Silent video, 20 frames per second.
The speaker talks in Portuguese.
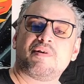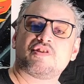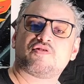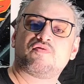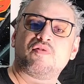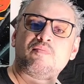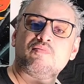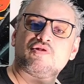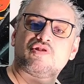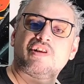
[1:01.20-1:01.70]

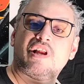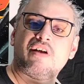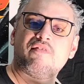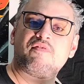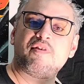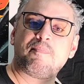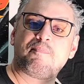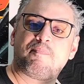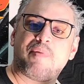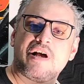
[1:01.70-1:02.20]
Mas vamos lá
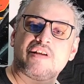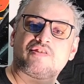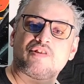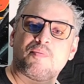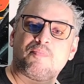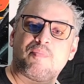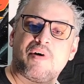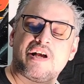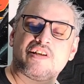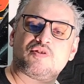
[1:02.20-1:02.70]
ver passo
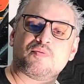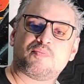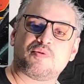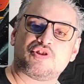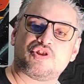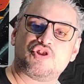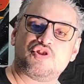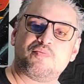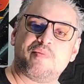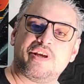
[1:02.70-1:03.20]
a passo o
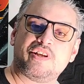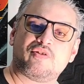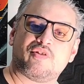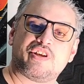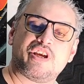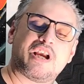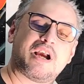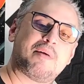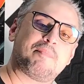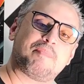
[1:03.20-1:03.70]
procedimento
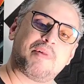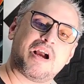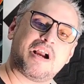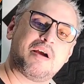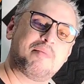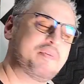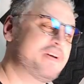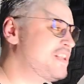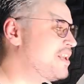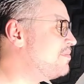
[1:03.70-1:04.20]
aqui com a
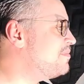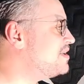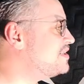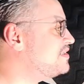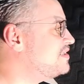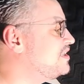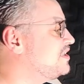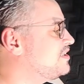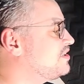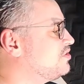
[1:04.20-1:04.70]
placa mãe da
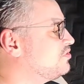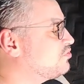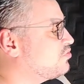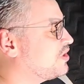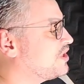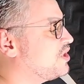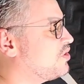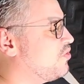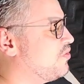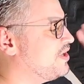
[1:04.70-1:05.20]
MSI. Então
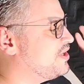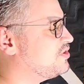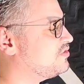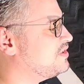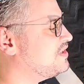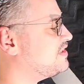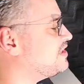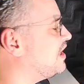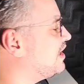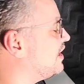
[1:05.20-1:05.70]
estou aqui com o
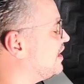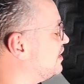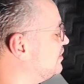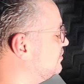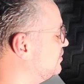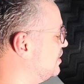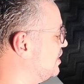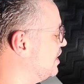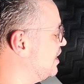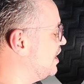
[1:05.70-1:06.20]
Windows
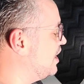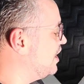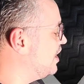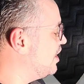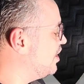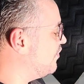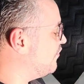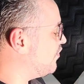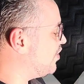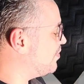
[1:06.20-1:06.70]
instalado,
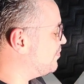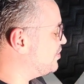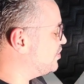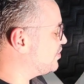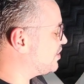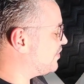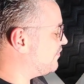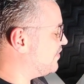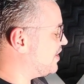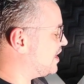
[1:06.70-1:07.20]
eu vou abrir
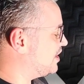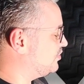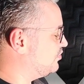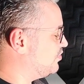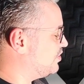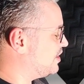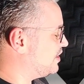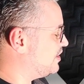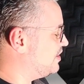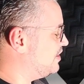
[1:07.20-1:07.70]
o um
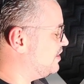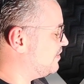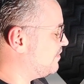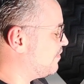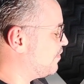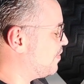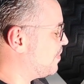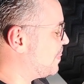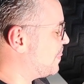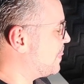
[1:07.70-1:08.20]
navegador aqui
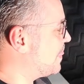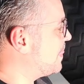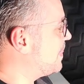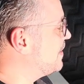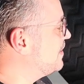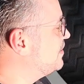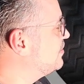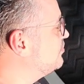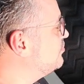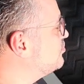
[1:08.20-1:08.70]

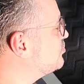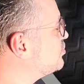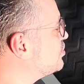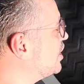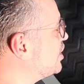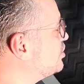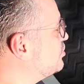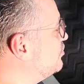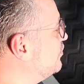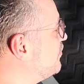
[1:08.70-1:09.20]
no
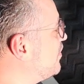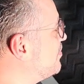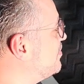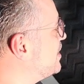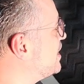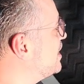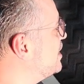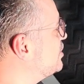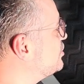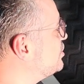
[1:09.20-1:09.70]
site do
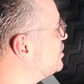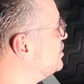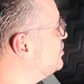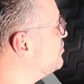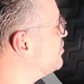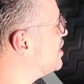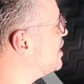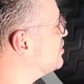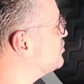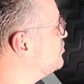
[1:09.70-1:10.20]
fabricante, aqui
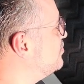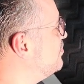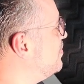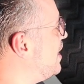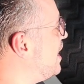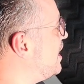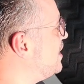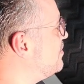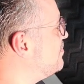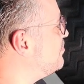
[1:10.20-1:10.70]
no caso
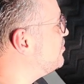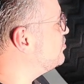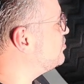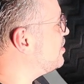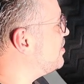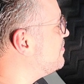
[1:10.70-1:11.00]
br.msi.com